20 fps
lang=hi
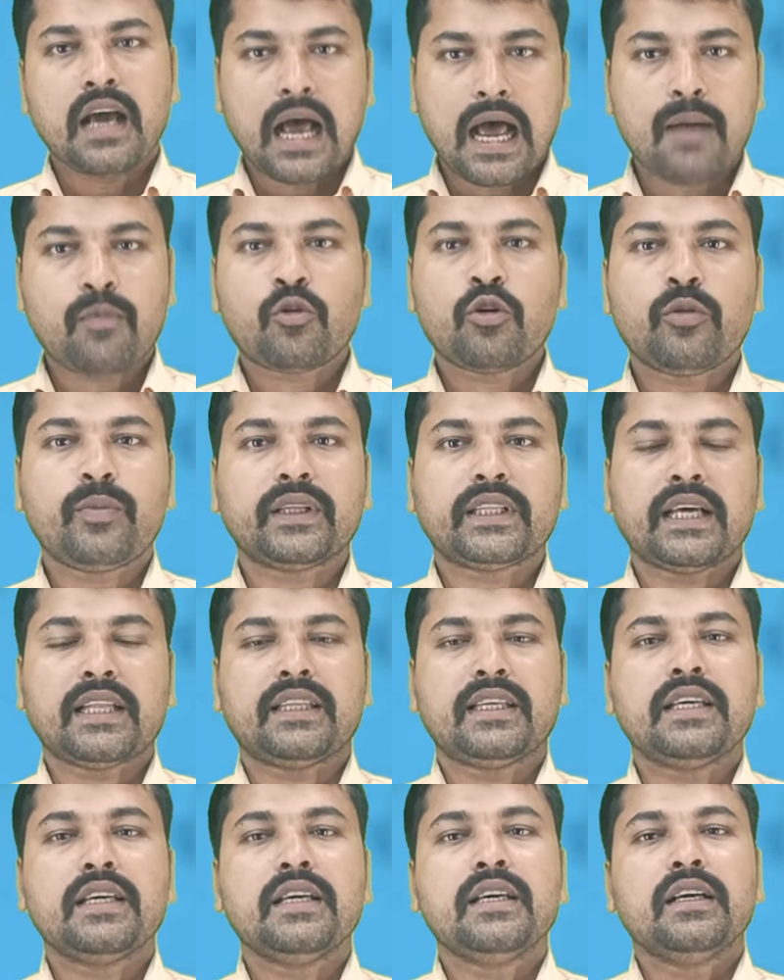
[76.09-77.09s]
आपको बता
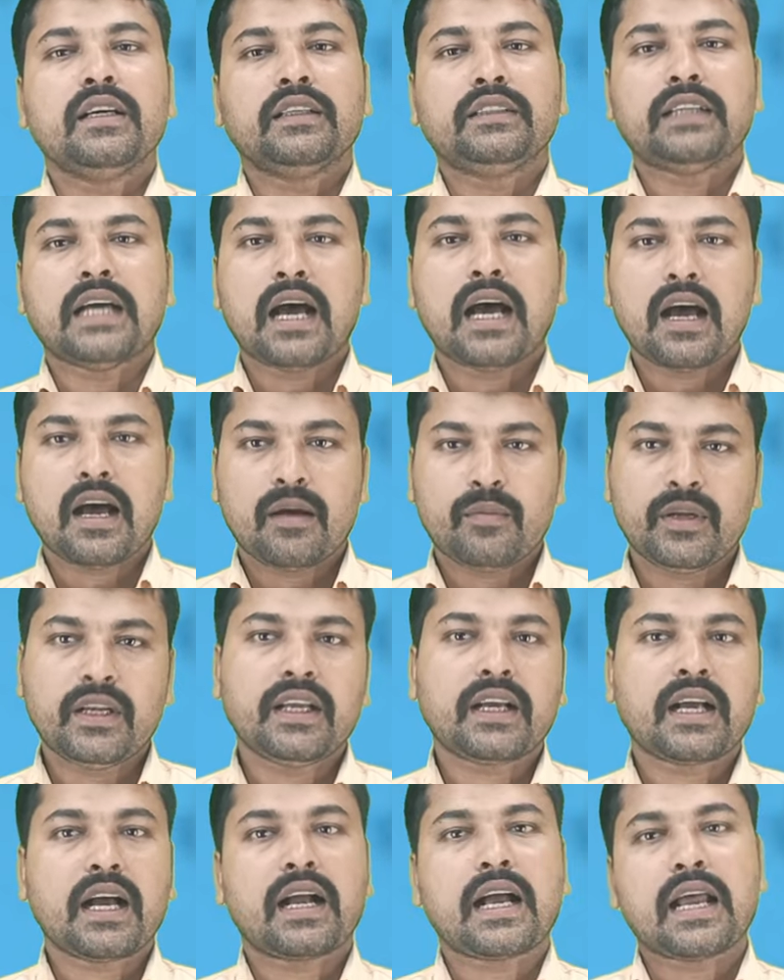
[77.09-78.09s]
दें जहां
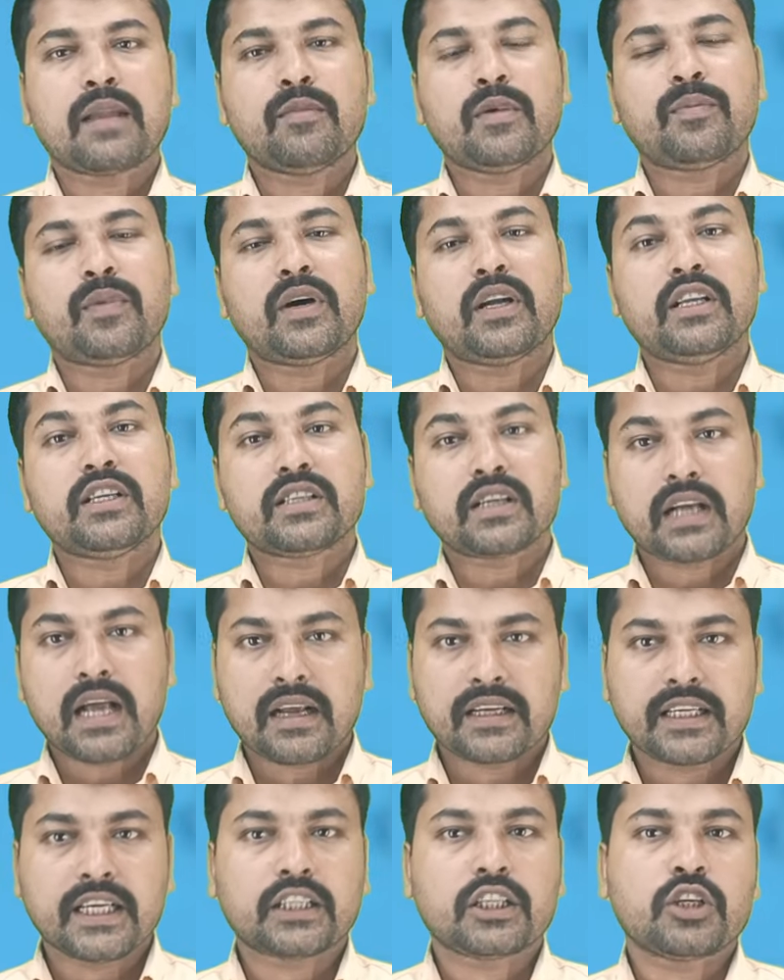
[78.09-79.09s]
अभिलेखागार में पहले से
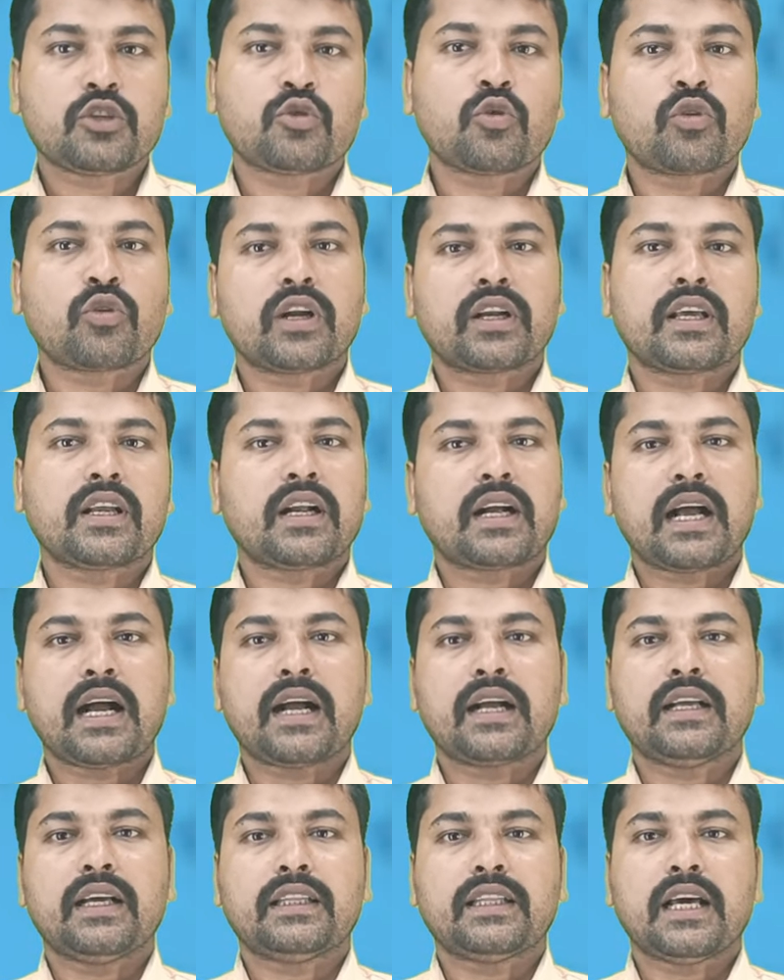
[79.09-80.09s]
कागजात स्टॉक करके रखा
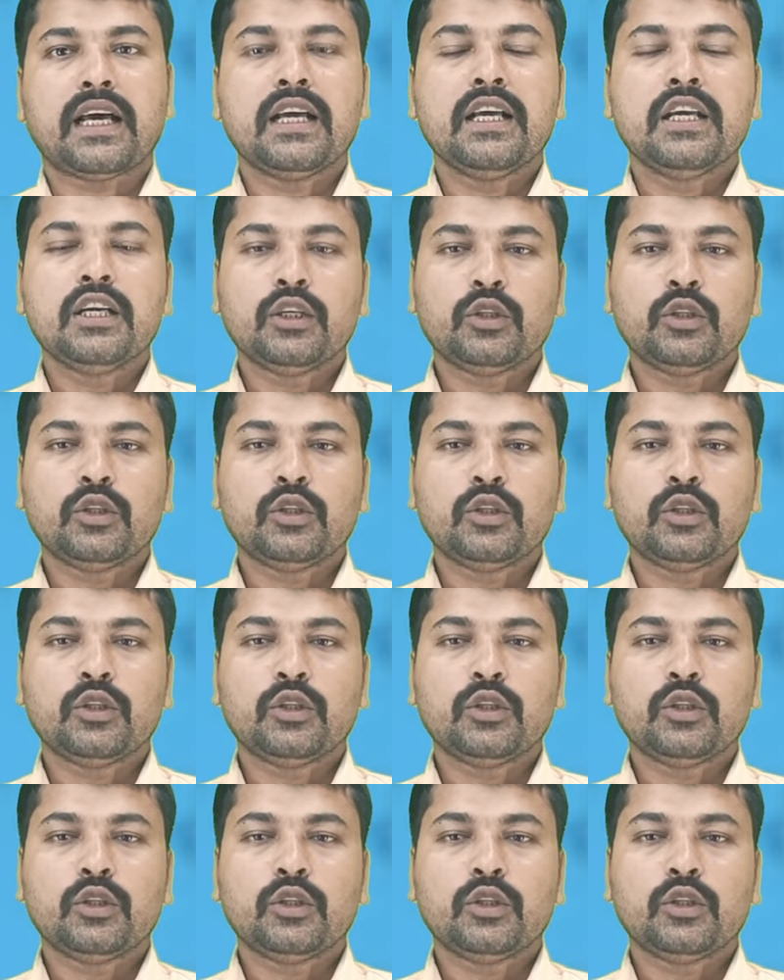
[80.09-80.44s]
गया था